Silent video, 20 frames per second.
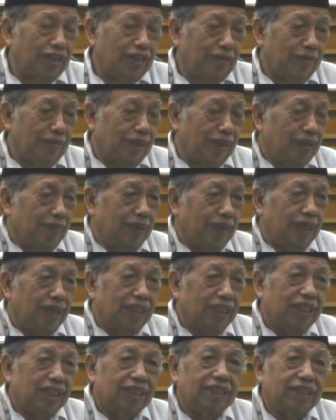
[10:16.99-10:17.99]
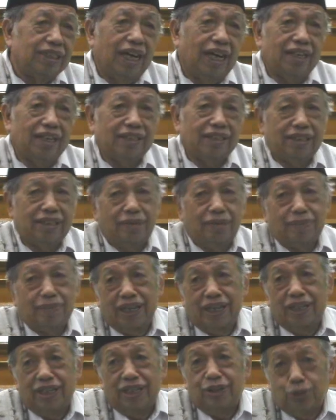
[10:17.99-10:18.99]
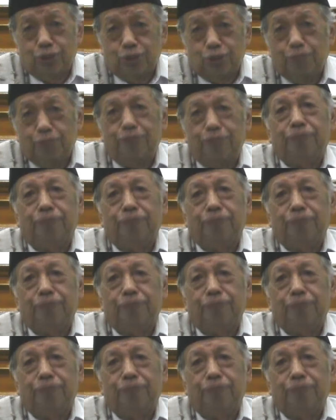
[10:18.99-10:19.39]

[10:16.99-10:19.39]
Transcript: teman-teman di Jakarta pakai Zoom.